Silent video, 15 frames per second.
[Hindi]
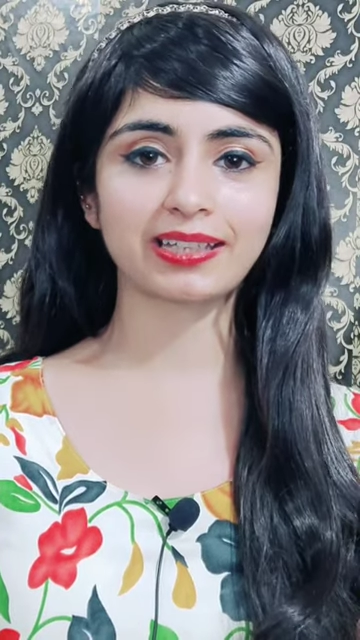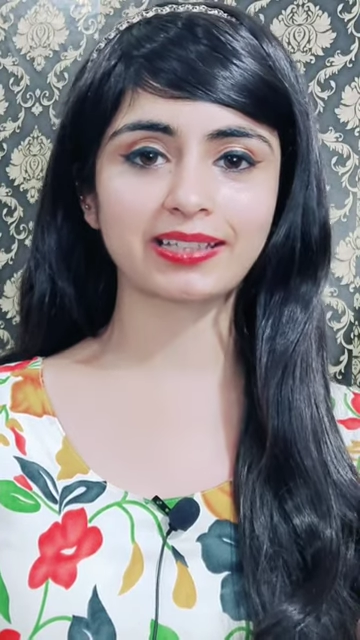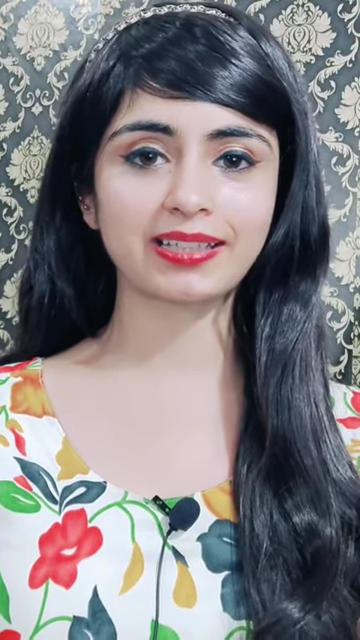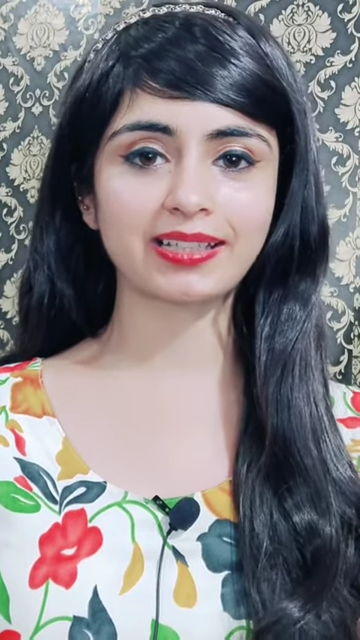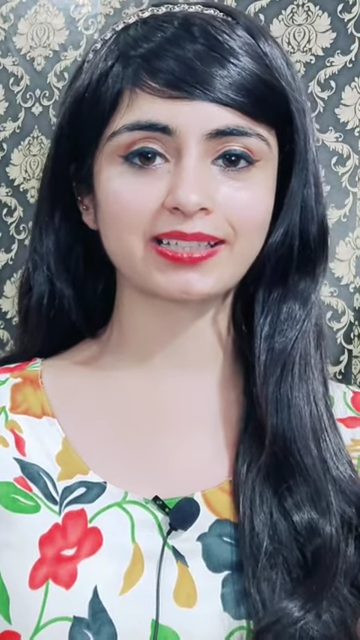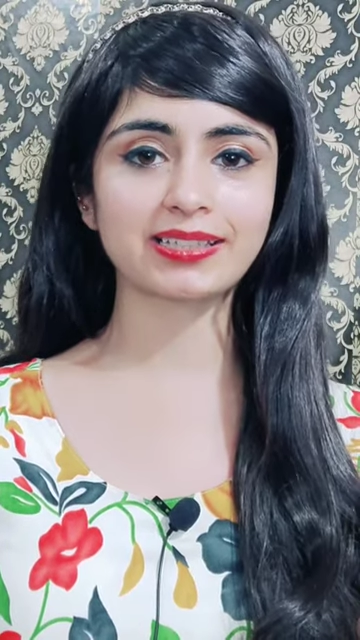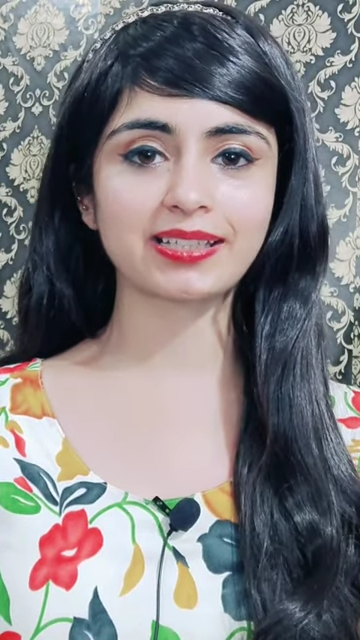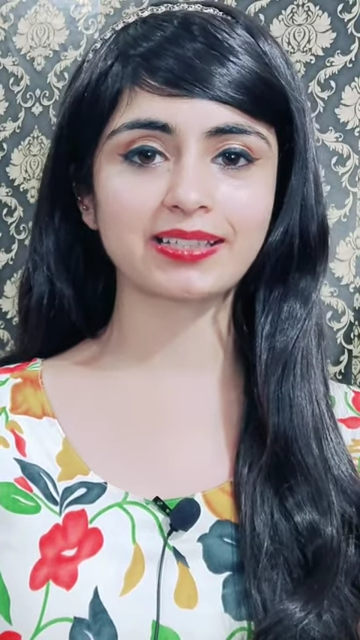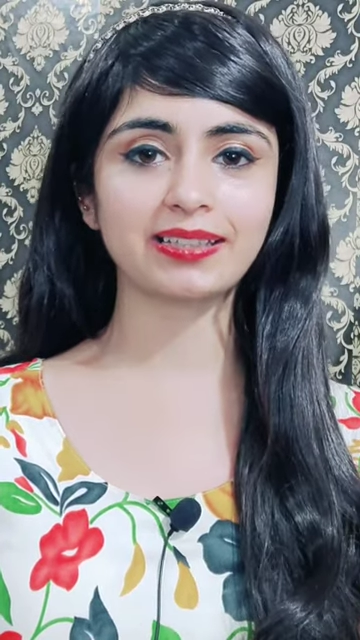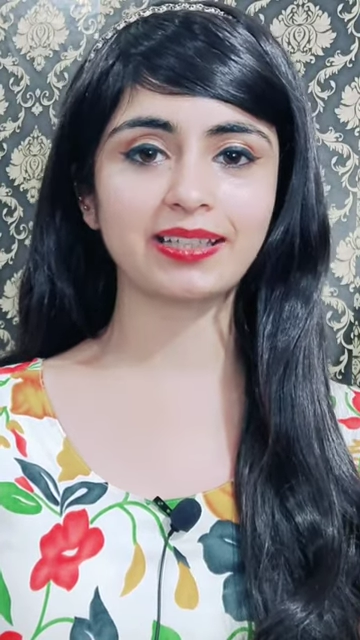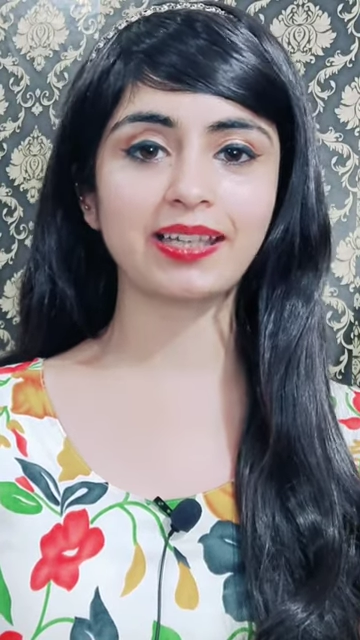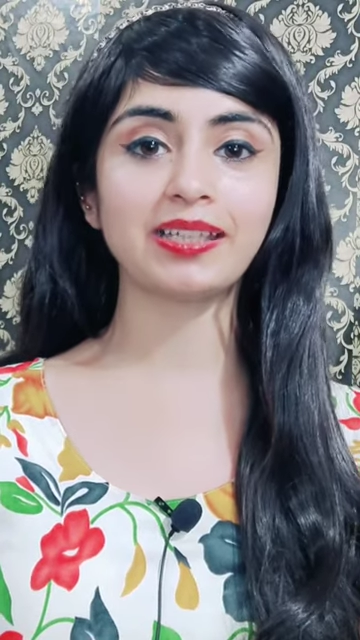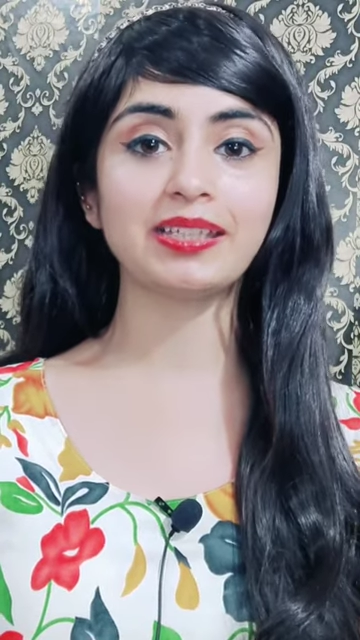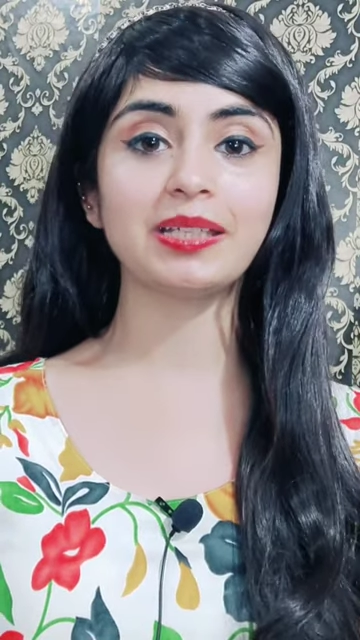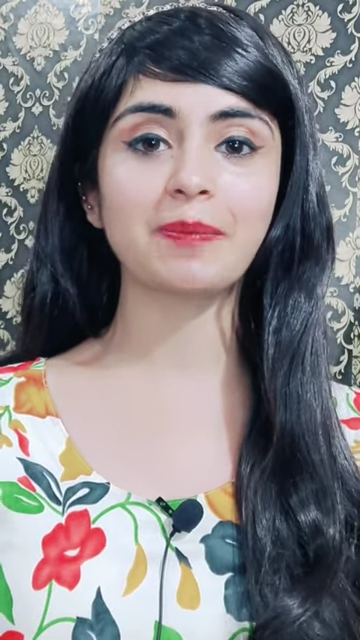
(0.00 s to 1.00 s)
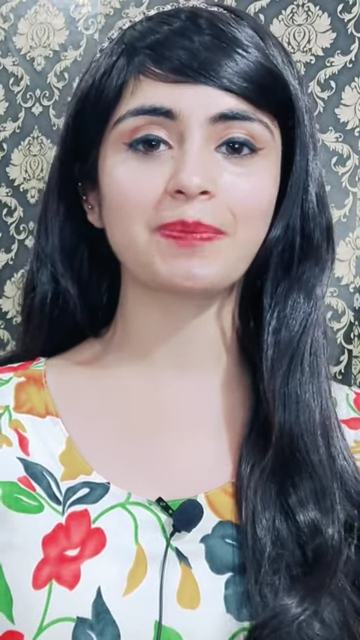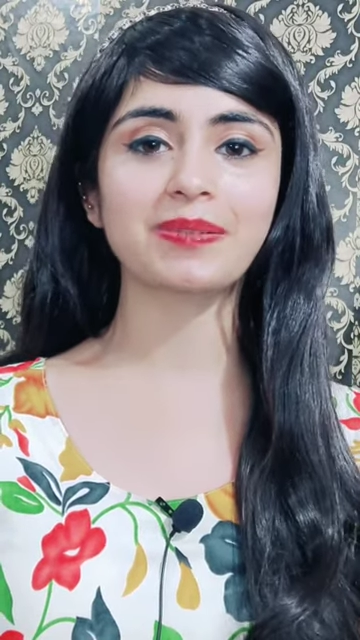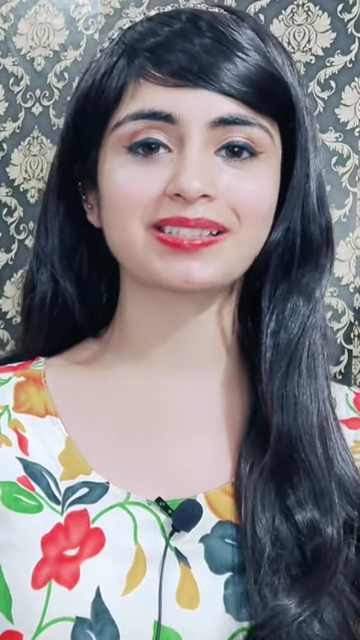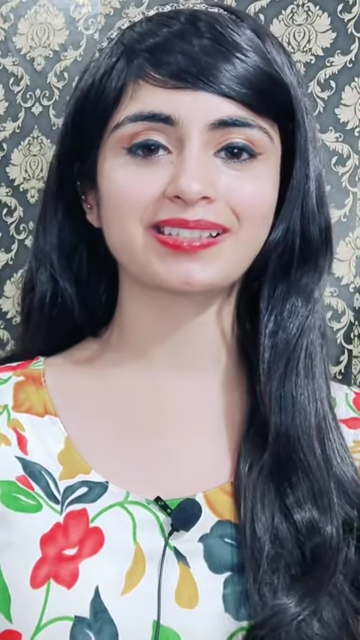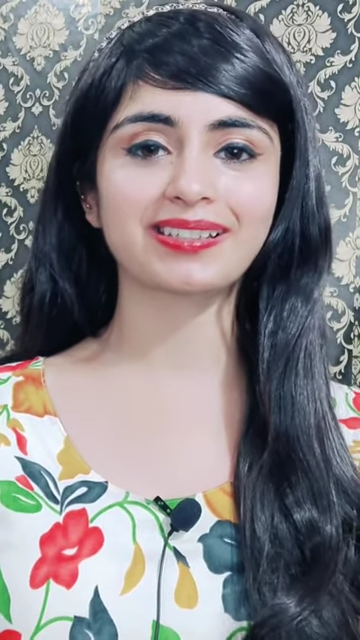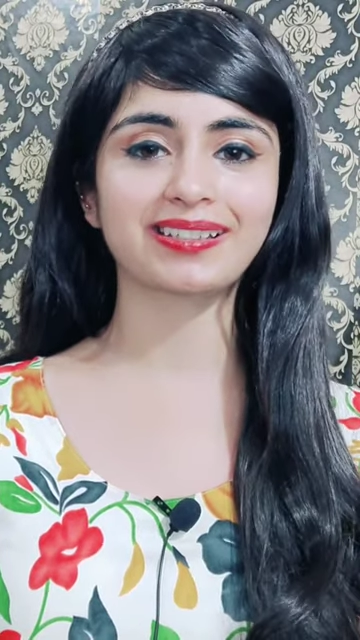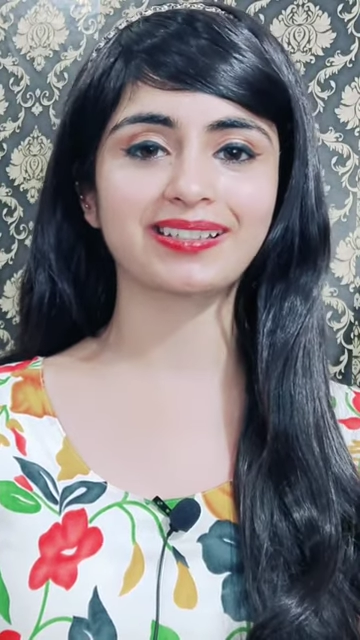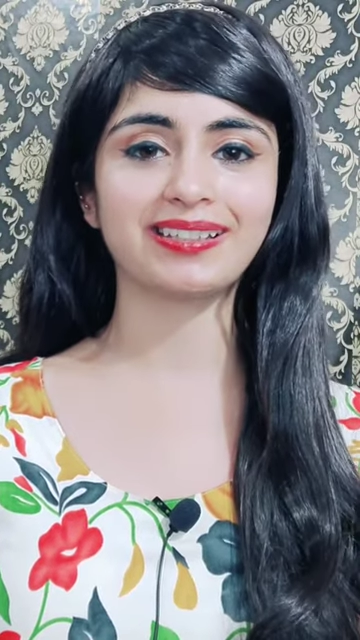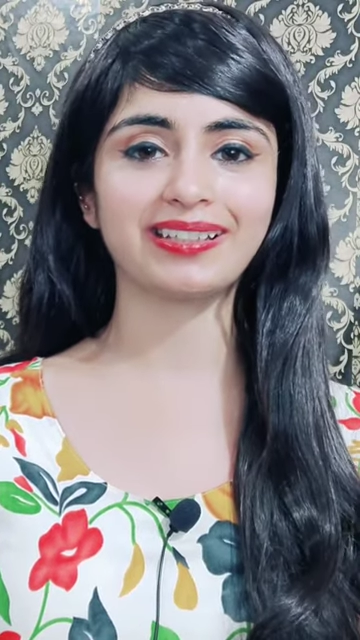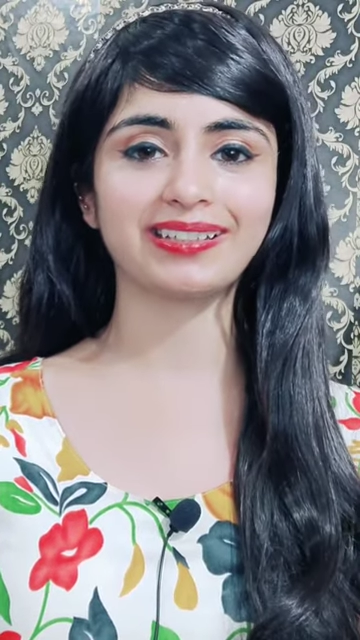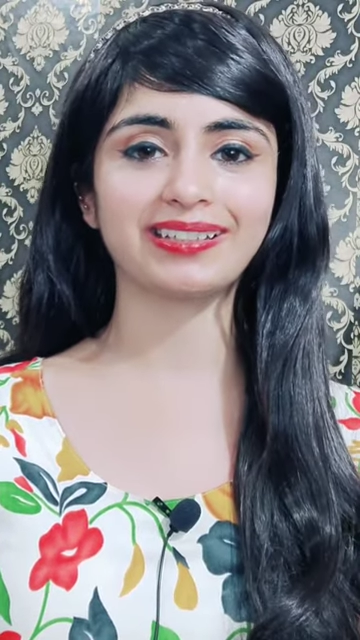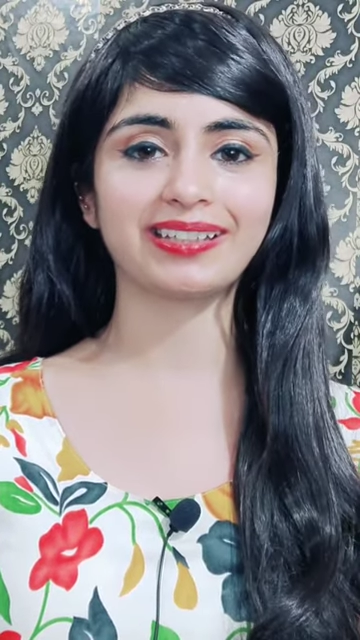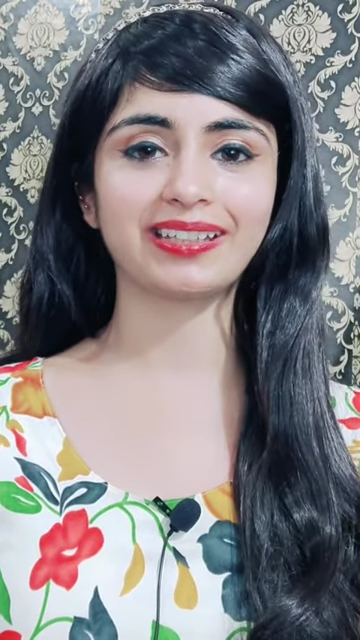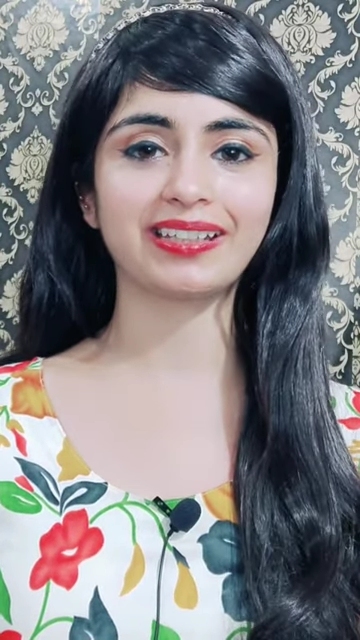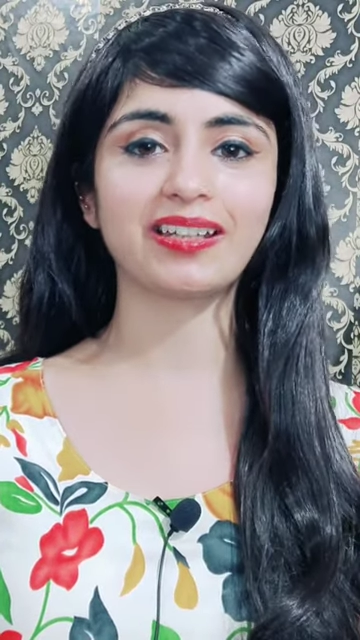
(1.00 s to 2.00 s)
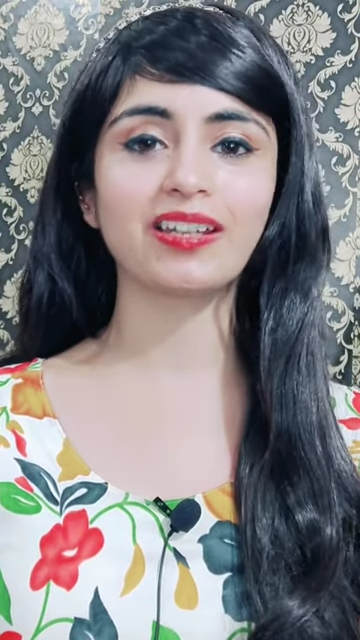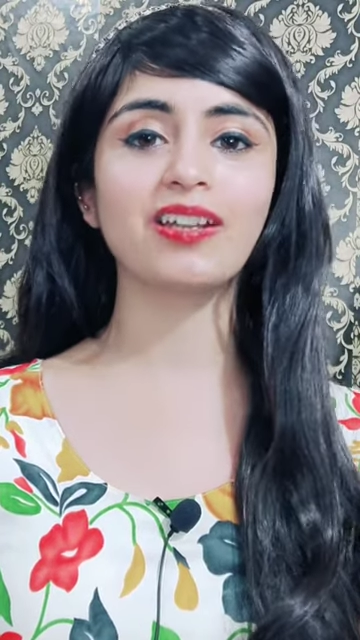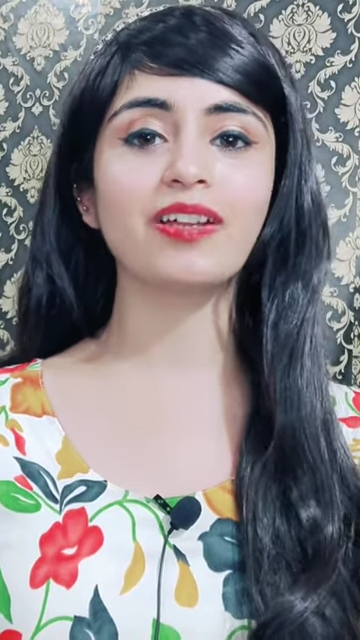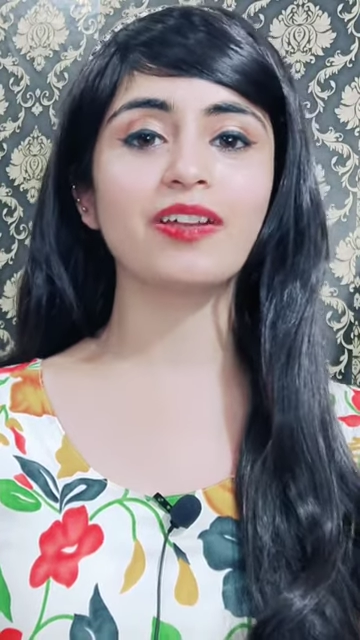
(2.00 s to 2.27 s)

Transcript: देखने लग जाते हैं या पसंद कर लेते हैं